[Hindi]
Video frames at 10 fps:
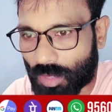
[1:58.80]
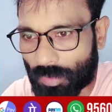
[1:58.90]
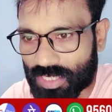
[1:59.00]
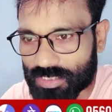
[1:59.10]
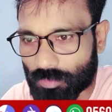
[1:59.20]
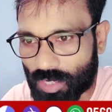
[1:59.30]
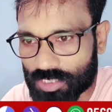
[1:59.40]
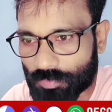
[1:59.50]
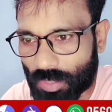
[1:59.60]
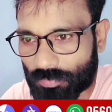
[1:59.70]
हमारे
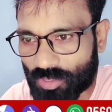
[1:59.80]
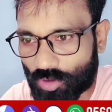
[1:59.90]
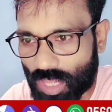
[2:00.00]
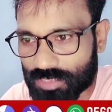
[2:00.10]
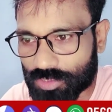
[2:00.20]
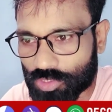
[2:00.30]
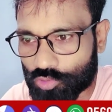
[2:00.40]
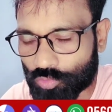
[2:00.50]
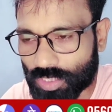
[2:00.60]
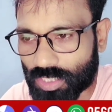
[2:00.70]
समाज में अपनी औलाद की
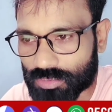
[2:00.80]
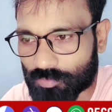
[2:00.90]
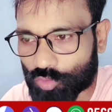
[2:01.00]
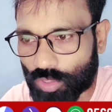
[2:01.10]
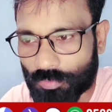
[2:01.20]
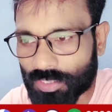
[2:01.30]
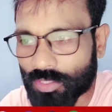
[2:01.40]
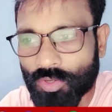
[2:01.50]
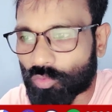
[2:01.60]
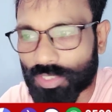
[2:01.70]
झूठी कसम तो कभी
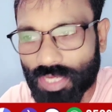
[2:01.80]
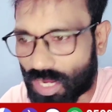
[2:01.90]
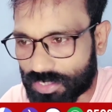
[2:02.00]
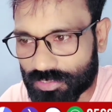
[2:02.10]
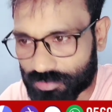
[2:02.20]
कोई खा ही नहीं